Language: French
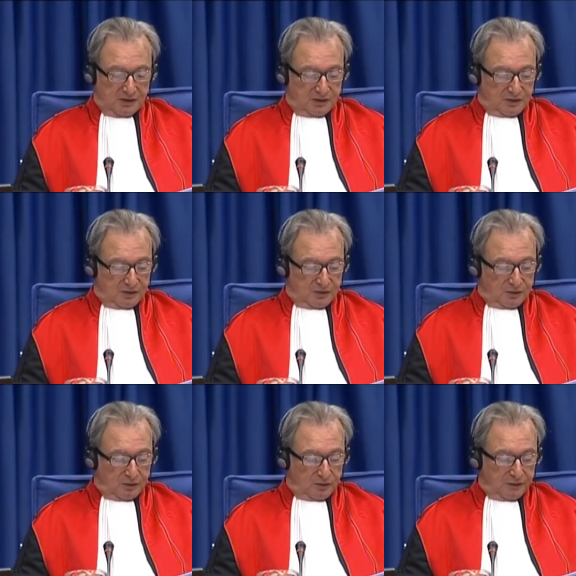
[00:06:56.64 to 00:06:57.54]
d'un
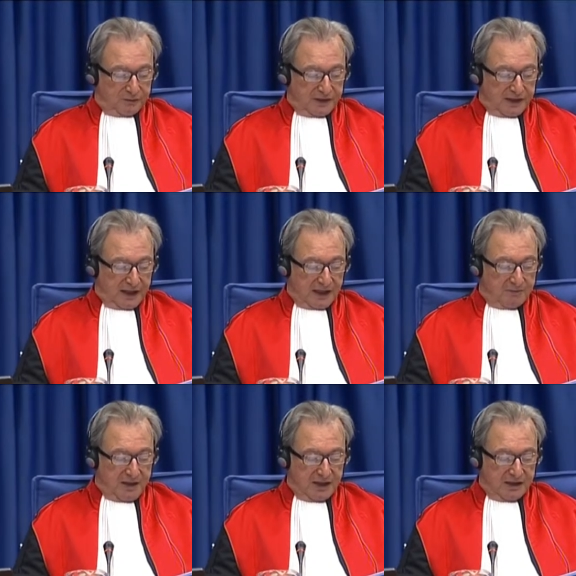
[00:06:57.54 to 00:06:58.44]
d'une
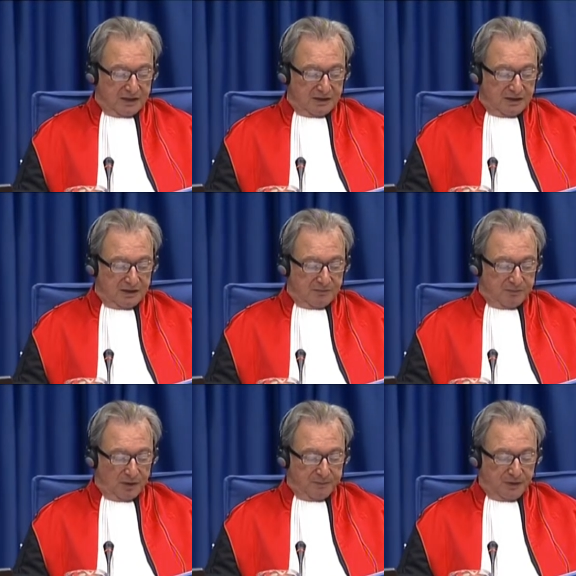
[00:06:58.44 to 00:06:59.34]
partie importante